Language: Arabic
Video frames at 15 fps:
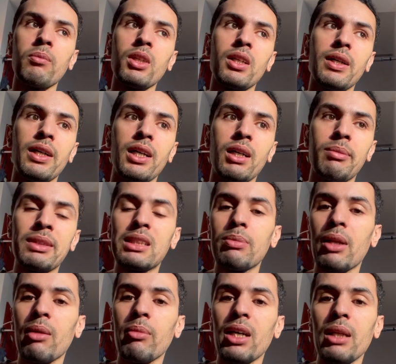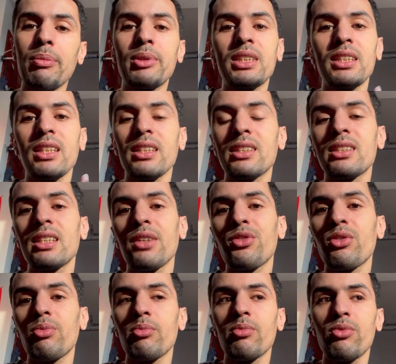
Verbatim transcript: آه، بالنسبه للمغرب تصيفط